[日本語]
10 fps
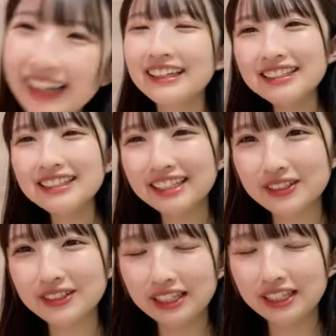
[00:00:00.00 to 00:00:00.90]
の
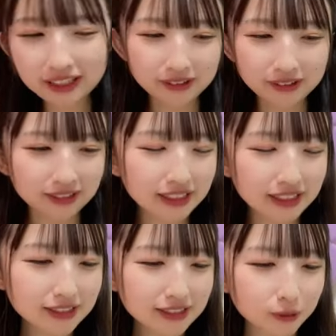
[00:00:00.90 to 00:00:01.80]

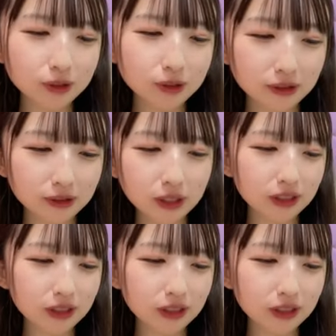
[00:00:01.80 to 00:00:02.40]
サイリウムカラーの